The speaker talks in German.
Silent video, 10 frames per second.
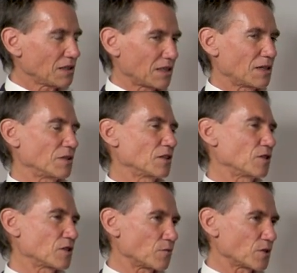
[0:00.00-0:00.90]
Die haben
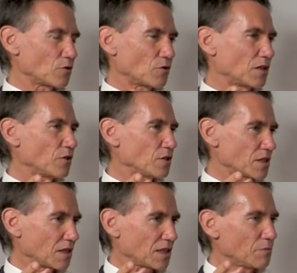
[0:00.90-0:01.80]
natürlich sowieso noch eine
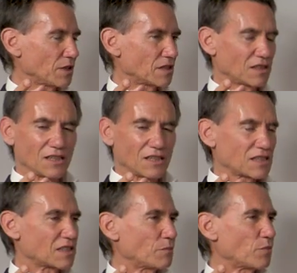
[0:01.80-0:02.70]
Hysterie mit
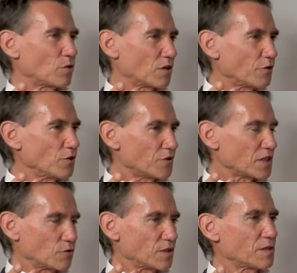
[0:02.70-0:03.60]
Sandblocker
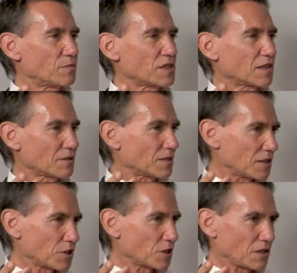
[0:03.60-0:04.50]
50 und 70.
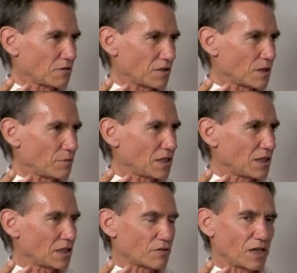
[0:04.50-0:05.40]
Dann ist die Vitamin
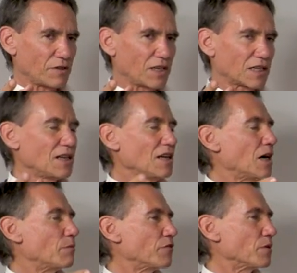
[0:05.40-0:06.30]
D-Quelle weg.
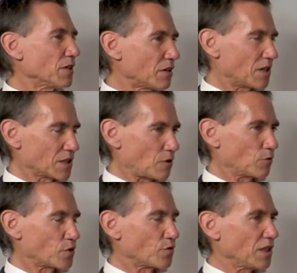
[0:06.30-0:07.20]
Aber für mich war es
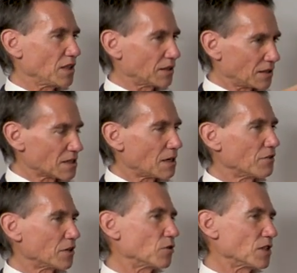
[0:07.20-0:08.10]
auch zu wenig. Deshalb
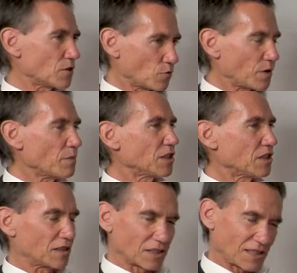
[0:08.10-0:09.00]
wird auch das
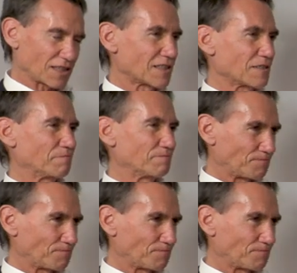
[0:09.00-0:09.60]
supplementiert. Yes.